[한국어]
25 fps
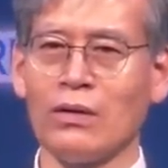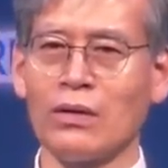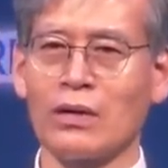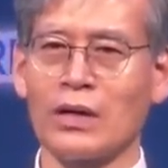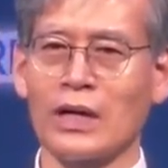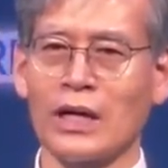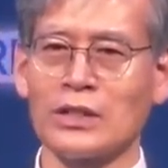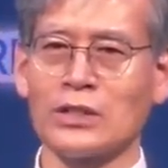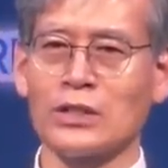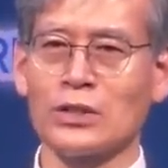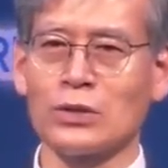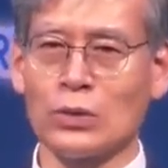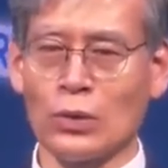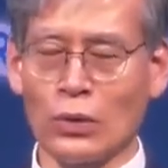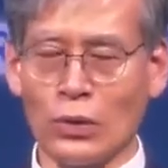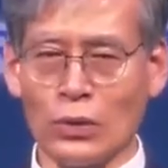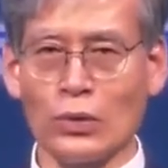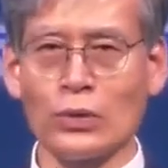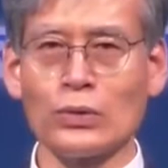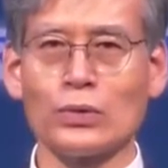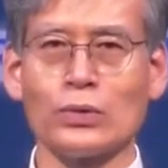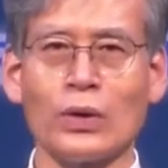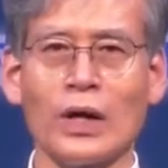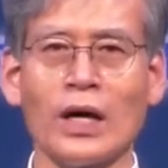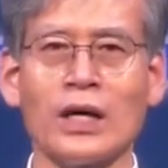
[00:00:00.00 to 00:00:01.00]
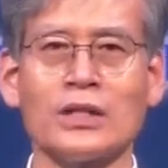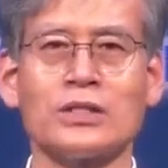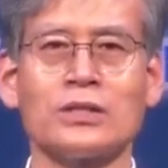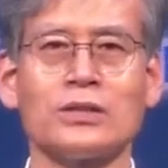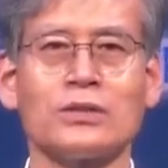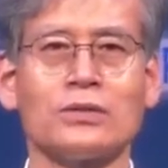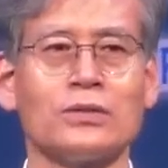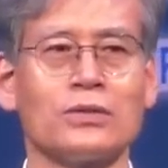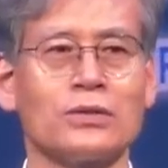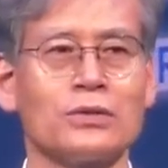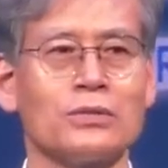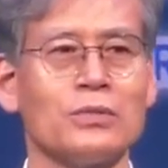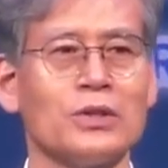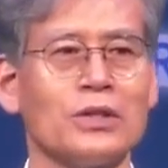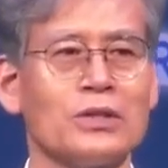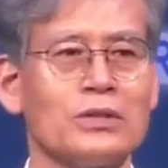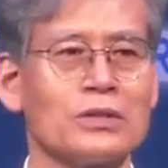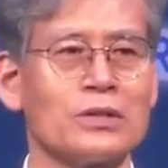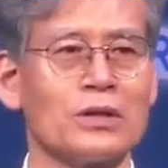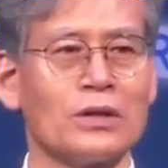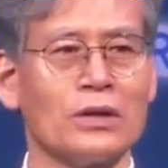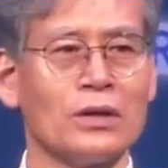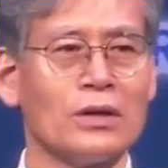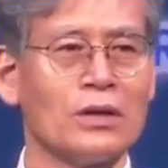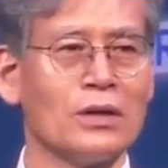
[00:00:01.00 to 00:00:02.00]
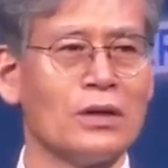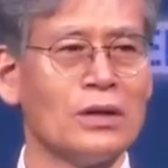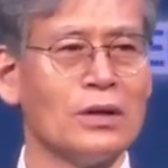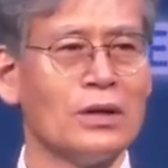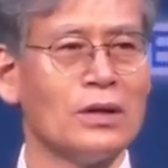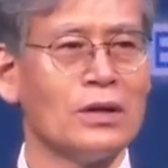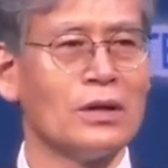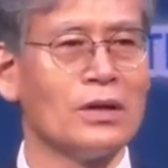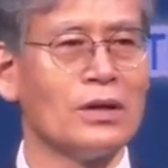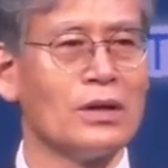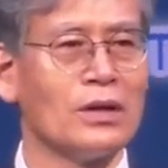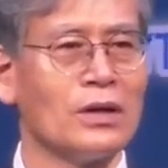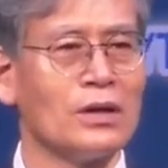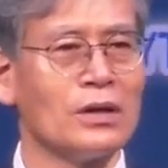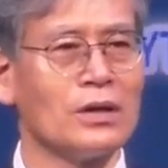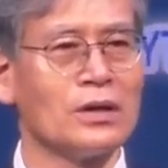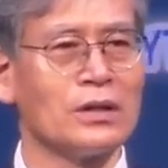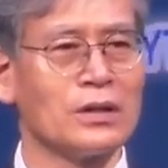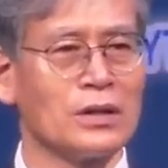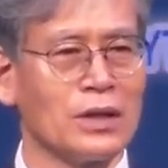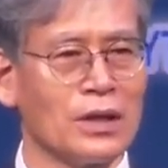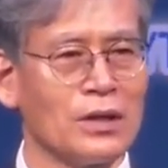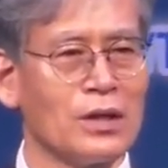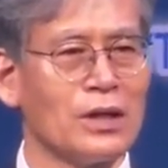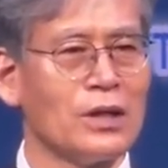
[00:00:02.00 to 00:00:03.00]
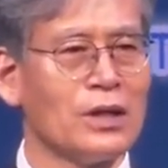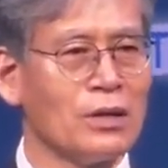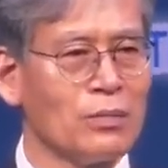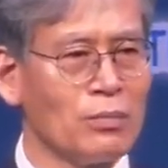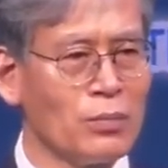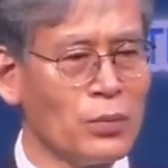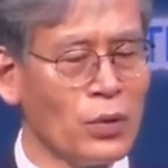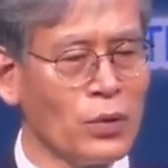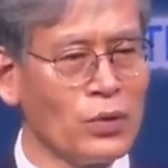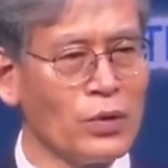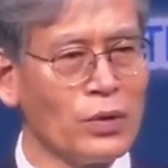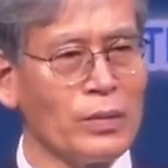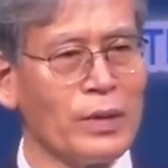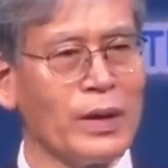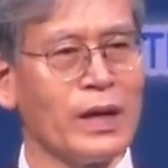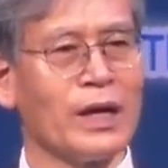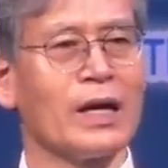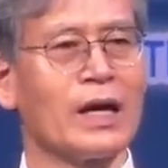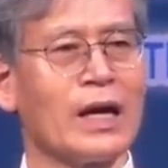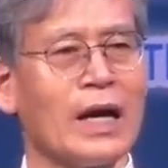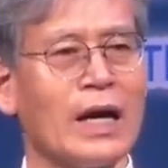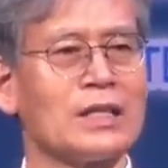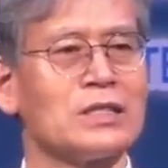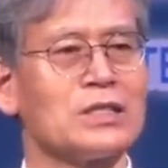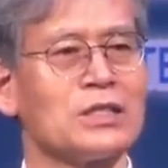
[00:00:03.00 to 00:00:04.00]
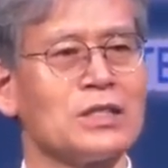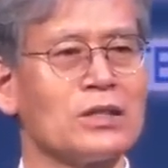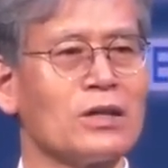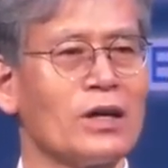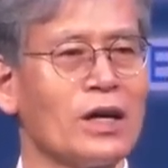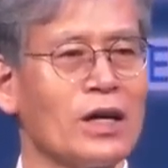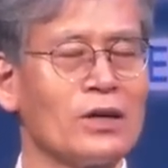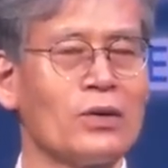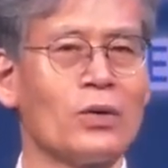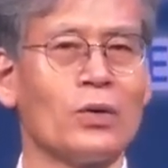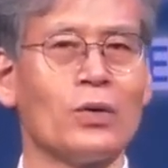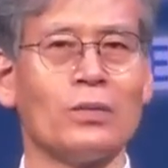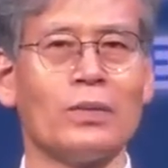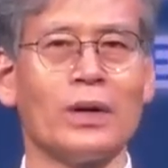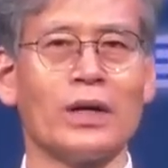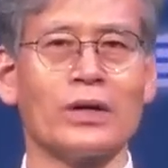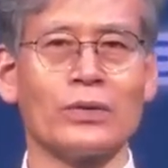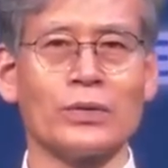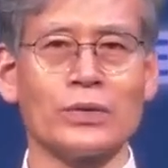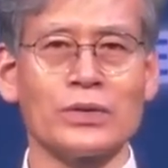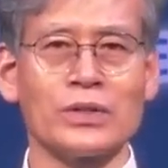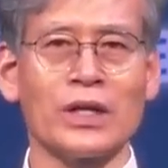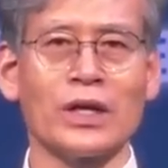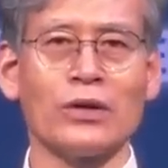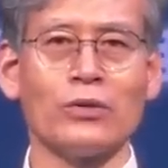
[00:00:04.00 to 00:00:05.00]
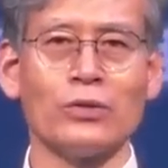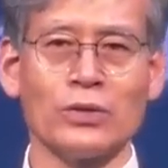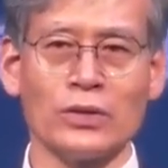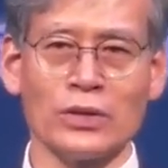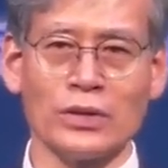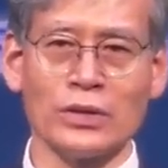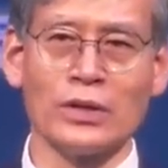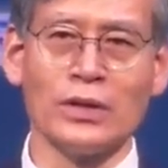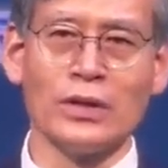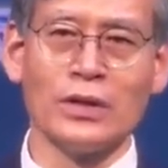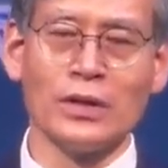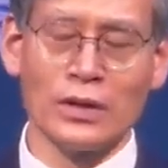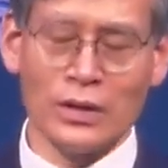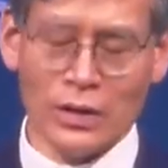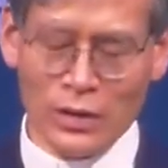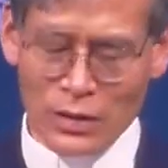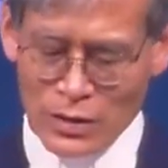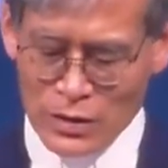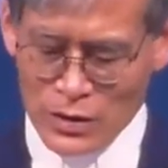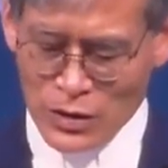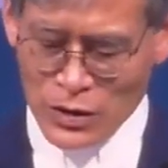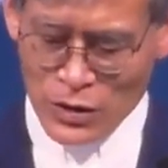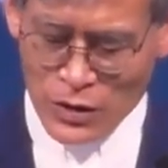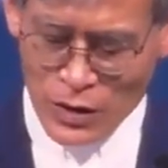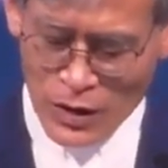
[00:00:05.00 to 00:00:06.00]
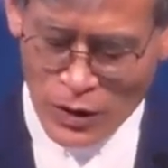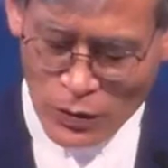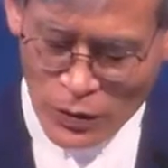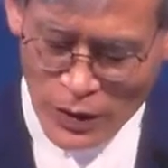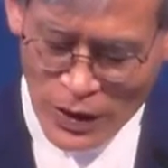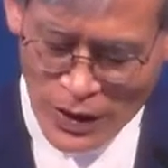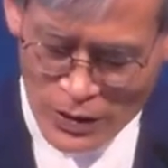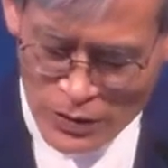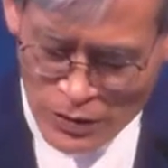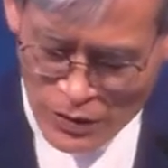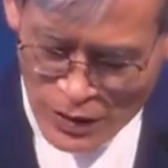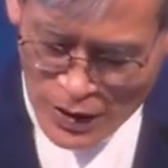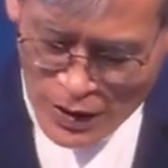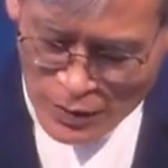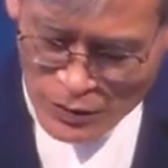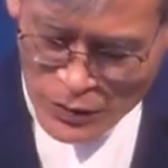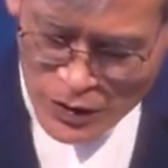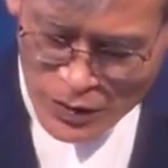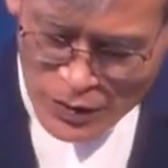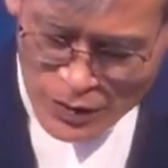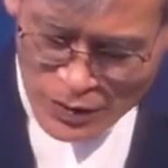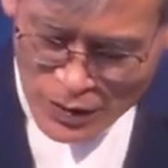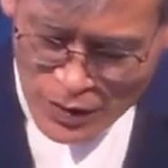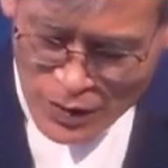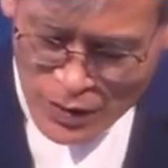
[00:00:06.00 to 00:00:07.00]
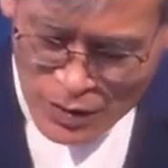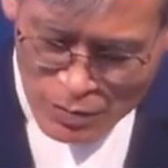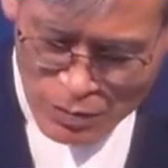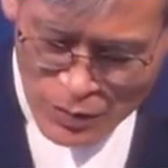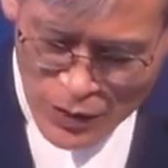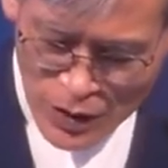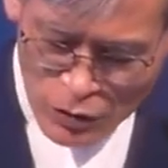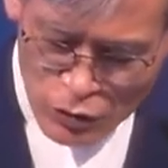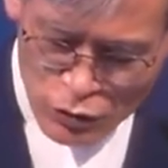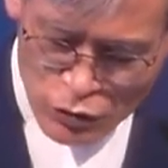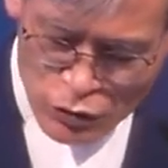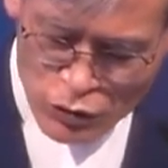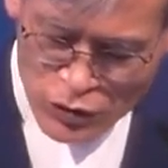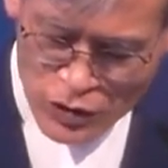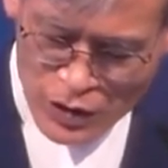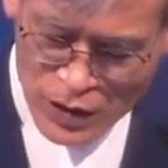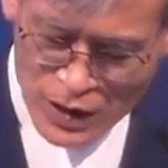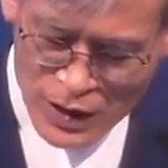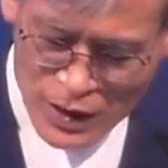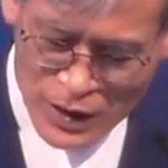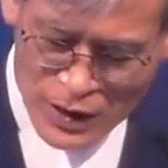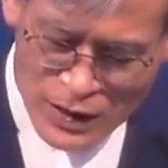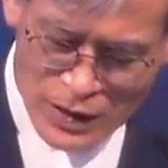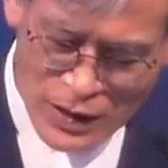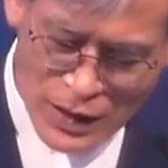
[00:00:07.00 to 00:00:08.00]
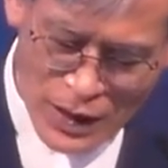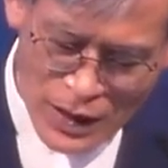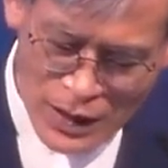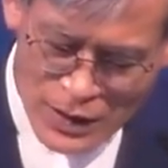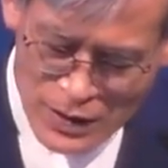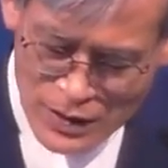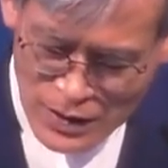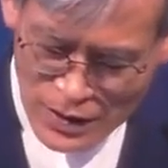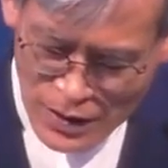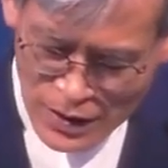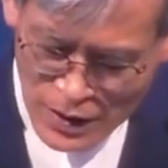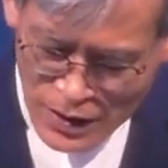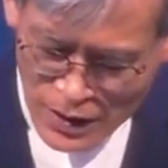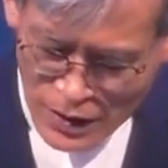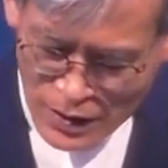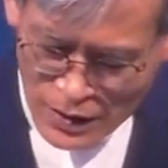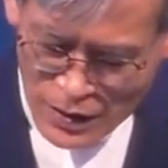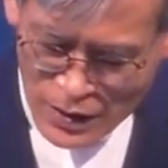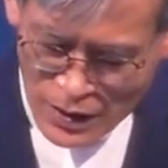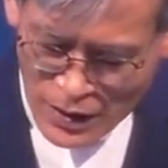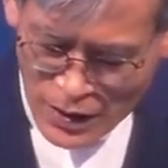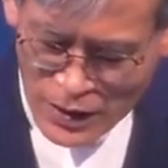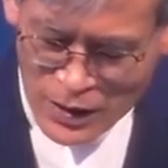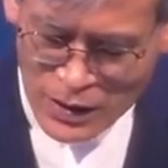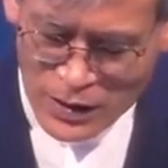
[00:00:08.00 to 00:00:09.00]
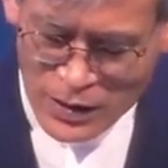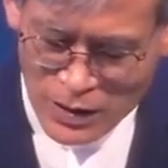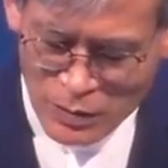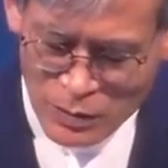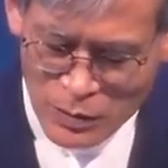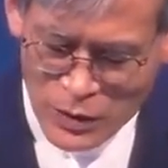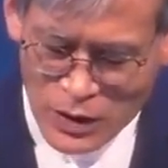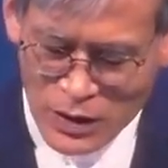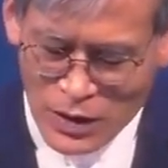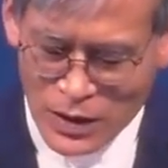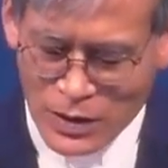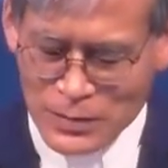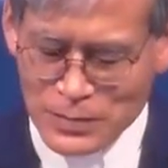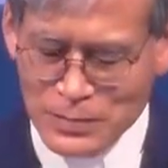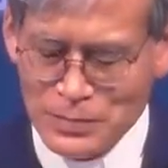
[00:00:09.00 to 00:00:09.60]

같이 토론도 하시고 그러면서 어, 이제 복음의 가치관을 올바로 세우는 그런 기회로 활용하면 매우 유익하겠다 하는 생각을 하게 됩니다.